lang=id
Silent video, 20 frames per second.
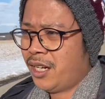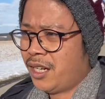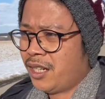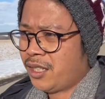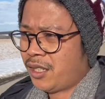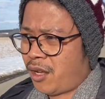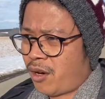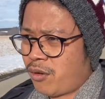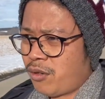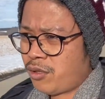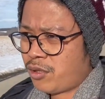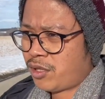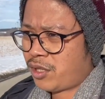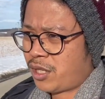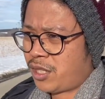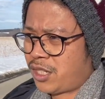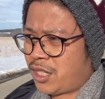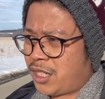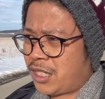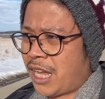Terus
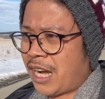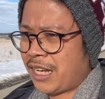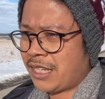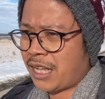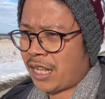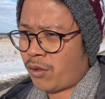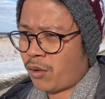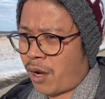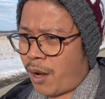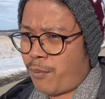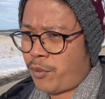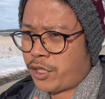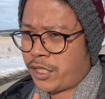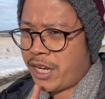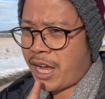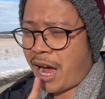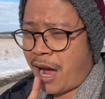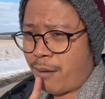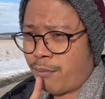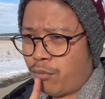salah satu kampus di
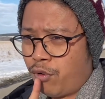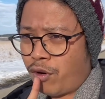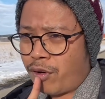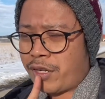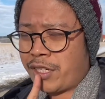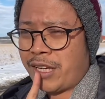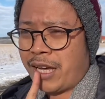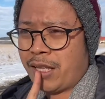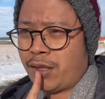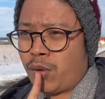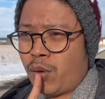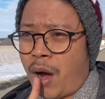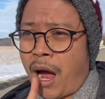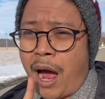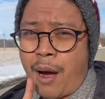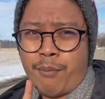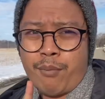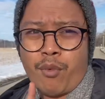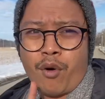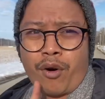Hamburg yaitu
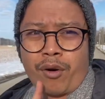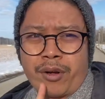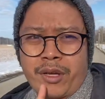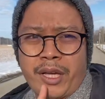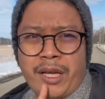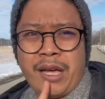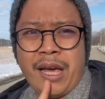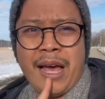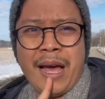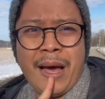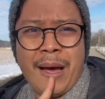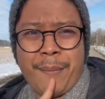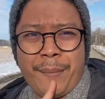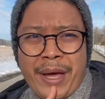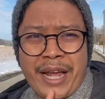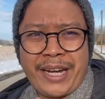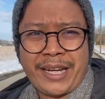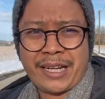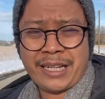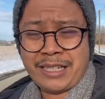Hamburg
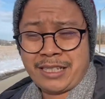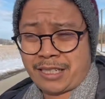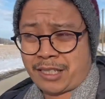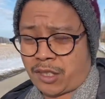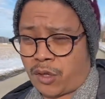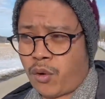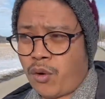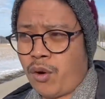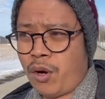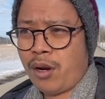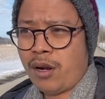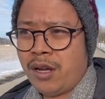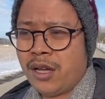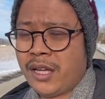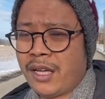Medical School